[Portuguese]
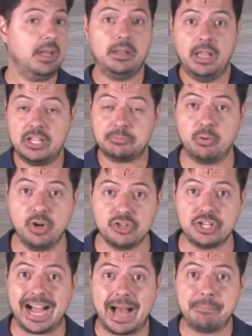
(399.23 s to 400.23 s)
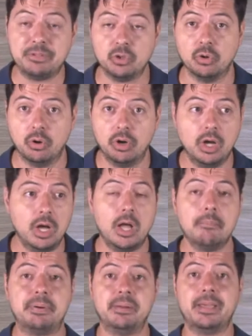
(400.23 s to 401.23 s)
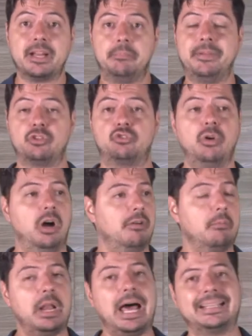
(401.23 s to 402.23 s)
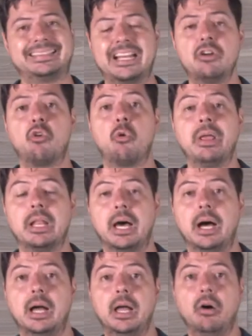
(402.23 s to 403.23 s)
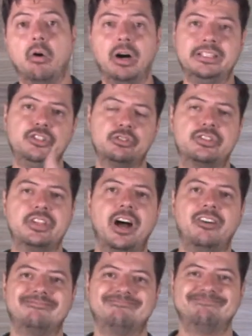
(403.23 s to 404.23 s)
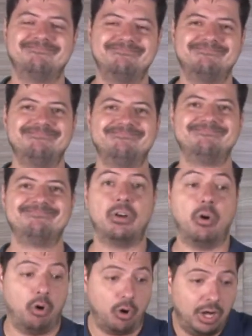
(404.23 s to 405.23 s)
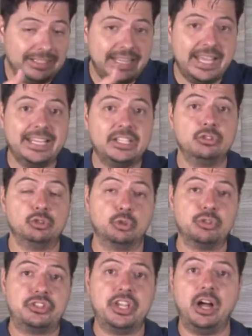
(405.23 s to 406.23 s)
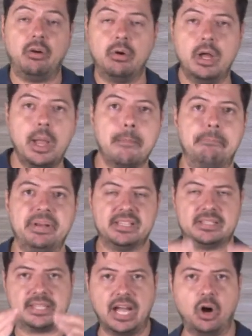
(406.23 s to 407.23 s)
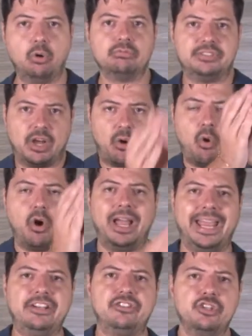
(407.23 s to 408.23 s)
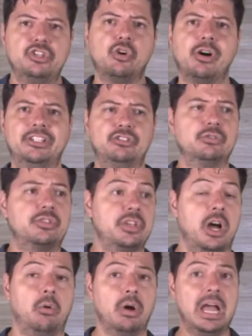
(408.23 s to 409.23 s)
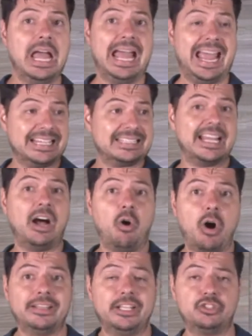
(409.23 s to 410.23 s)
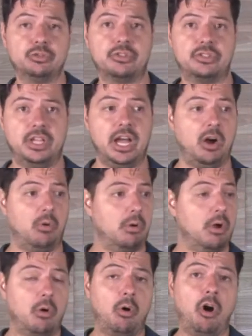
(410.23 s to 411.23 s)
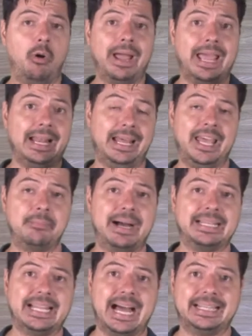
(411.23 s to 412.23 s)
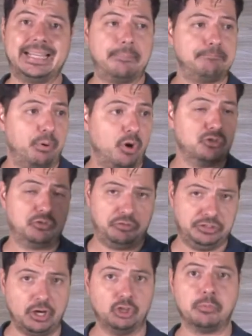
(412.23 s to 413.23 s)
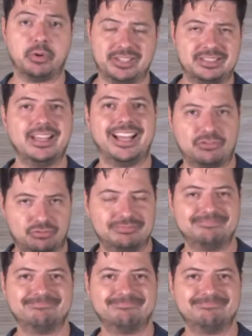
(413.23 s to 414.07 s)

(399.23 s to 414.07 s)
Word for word: Responde rápido. Primeira, pessoal, vamos lá, tranquila. Ordem judicial. Ordem judicial. Prisão decorrente de ordem judicial. Esta ordem judicial, ou ela é emanada após o final do processo,